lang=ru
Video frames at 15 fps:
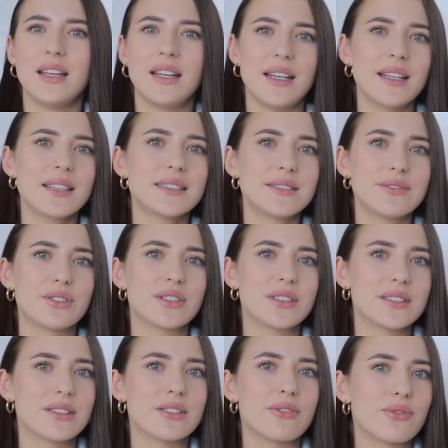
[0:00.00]
И есть вот
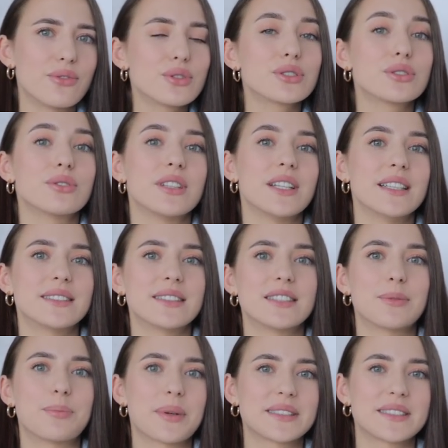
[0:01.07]
этот воздух, есть
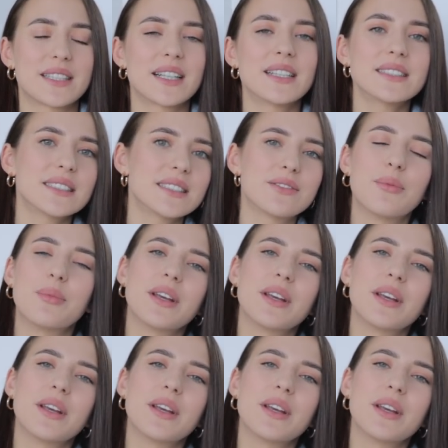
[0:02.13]
это пространство,